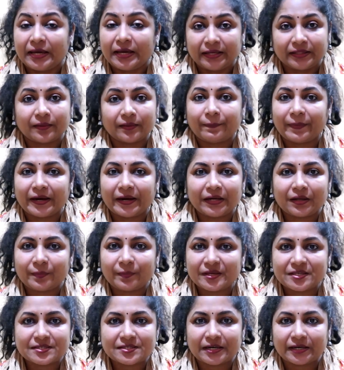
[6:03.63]
இந்த
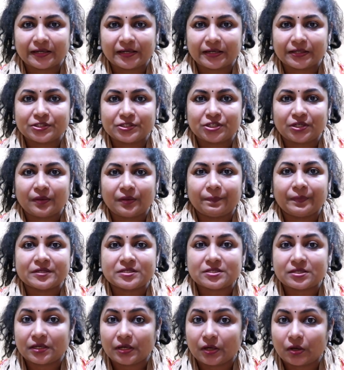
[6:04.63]
பேண்டமிக் ஸ்டார்ட் ஆச்சு
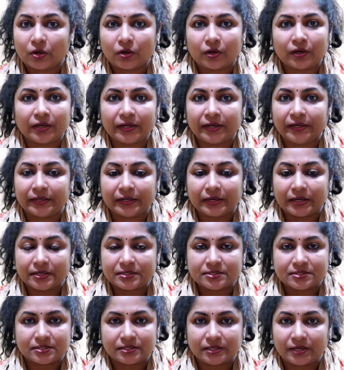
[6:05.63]
பசங்க ஆன்லைன்
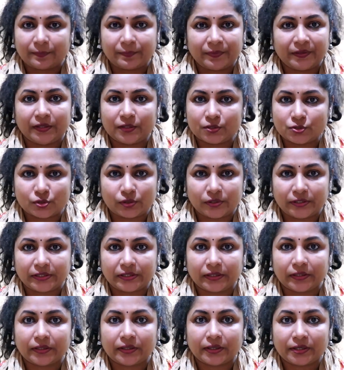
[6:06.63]
கிளாஸ் அப்படின்னு
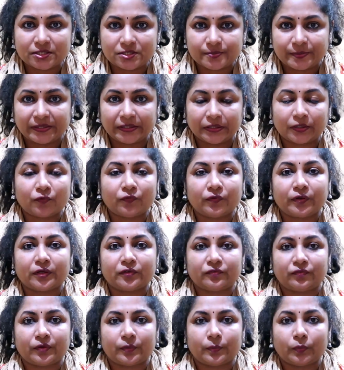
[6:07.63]
சொல்லிட்டாங்க ஹஸ்பண்டுக்கு
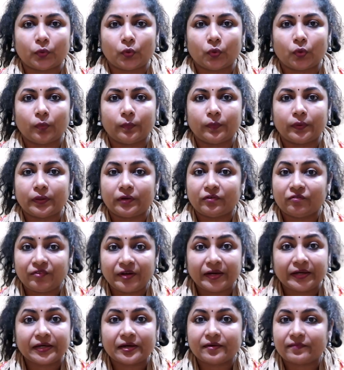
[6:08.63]
ஒர்க் ஃப்ரம் ஹோமு
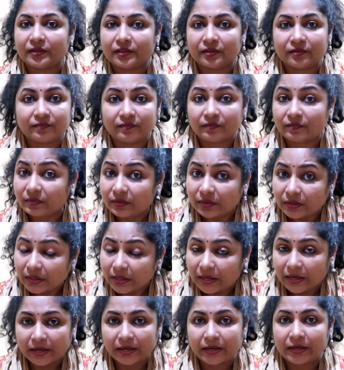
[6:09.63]
வீட்டில் வந்து
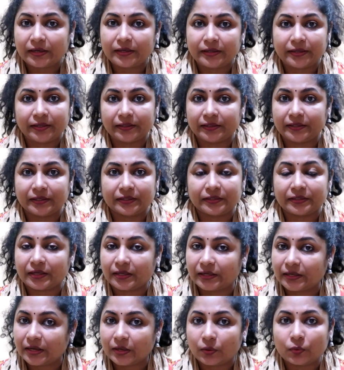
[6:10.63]
ஆள் எனக்கு
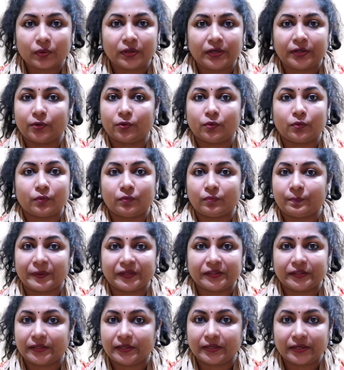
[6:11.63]
இருந்தாங்க அவங்களையும்
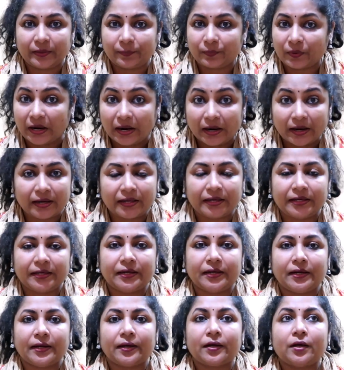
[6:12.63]
பார்த்தீங்கன்னா இப்போ ஆளே
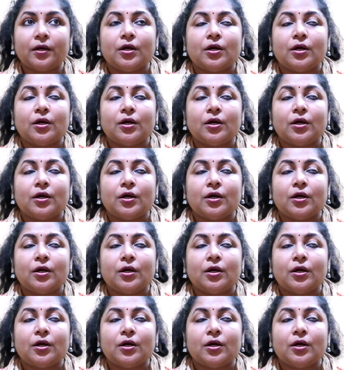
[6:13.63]
இல்லை